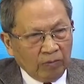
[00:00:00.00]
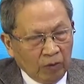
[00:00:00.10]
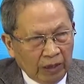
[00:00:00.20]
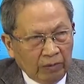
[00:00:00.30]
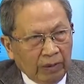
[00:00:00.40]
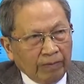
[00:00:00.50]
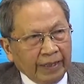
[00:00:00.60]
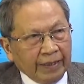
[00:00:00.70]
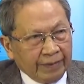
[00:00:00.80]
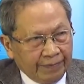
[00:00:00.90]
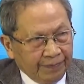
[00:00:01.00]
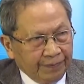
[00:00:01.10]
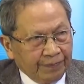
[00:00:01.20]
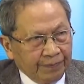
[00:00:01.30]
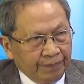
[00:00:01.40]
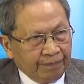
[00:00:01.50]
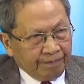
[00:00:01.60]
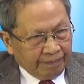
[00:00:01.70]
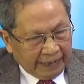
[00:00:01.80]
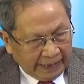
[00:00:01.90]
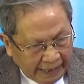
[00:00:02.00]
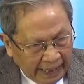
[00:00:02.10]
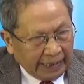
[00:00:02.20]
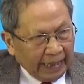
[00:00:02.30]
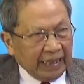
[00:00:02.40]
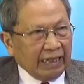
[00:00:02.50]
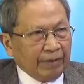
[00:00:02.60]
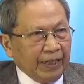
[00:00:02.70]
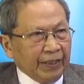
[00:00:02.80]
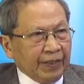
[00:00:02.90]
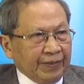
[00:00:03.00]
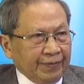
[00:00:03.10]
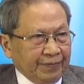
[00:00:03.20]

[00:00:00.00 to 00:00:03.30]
không còn dòng sông này nữa, cả thế giới làm thị trường.